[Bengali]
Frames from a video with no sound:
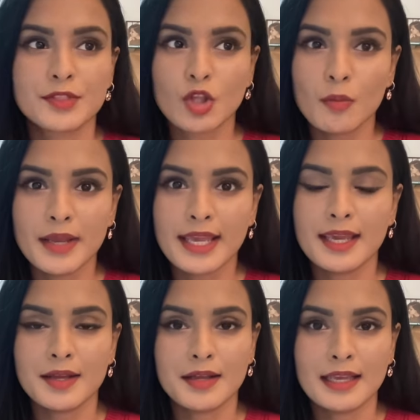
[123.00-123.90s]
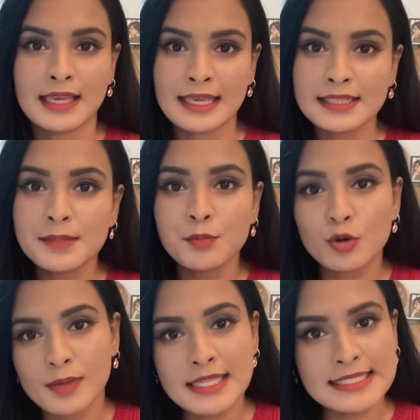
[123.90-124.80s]
তবে
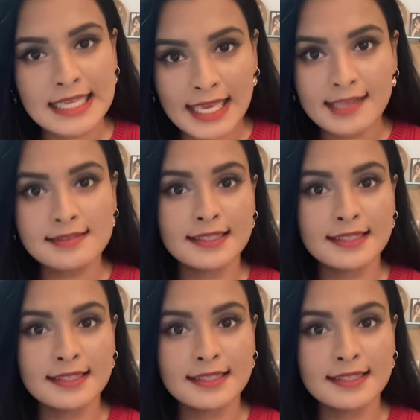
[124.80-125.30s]
ইতিপূর্বে জিকেএস